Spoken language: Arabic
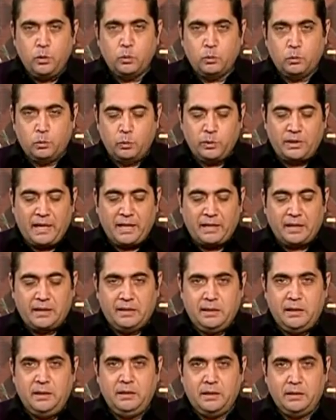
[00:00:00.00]

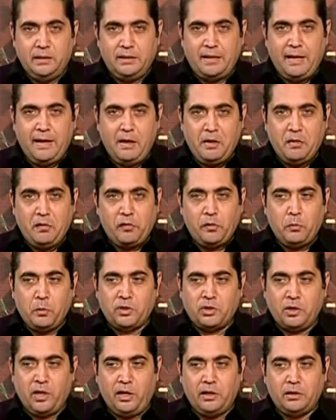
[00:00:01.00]
ومتاكدين ان ده في
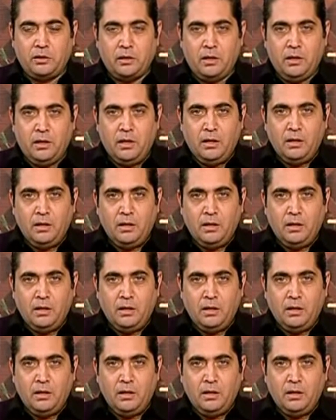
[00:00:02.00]
مصلحتنا